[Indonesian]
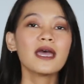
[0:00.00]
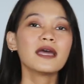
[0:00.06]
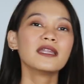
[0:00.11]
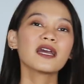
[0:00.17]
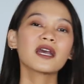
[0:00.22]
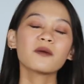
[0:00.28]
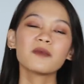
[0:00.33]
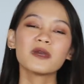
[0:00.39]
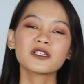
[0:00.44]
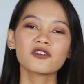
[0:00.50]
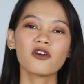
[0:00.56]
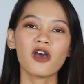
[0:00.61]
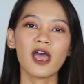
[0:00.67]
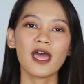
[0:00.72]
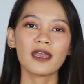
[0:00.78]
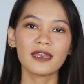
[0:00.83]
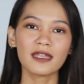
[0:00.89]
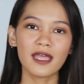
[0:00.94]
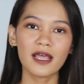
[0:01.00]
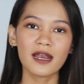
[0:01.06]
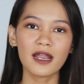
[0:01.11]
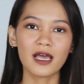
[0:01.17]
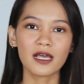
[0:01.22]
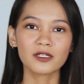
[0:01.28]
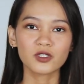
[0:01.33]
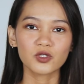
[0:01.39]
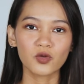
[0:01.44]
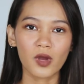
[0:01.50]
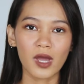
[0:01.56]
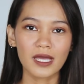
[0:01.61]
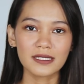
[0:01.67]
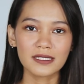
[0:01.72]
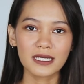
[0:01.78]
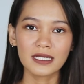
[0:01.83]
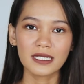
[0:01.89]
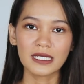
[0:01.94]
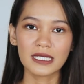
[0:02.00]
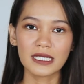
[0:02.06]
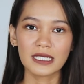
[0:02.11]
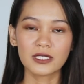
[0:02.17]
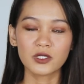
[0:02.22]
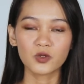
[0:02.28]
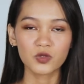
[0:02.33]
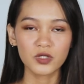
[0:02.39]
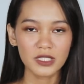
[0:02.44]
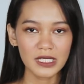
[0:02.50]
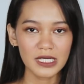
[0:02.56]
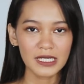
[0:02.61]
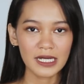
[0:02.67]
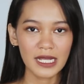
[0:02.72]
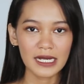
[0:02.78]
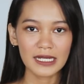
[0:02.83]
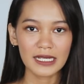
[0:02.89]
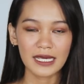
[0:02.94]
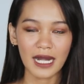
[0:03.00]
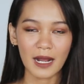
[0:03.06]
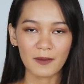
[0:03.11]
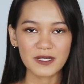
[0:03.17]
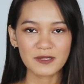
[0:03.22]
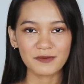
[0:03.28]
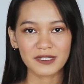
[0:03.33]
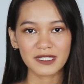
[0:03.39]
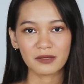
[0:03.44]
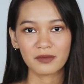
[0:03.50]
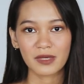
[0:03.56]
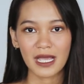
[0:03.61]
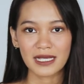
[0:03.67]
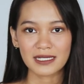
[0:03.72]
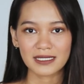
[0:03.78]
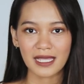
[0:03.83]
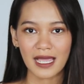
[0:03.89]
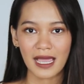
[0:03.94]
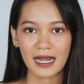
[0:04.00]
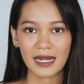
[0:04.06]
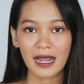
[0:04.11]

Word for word: Dan kebesokannya langsung aja dicuci dan dikeramas seperti biasa.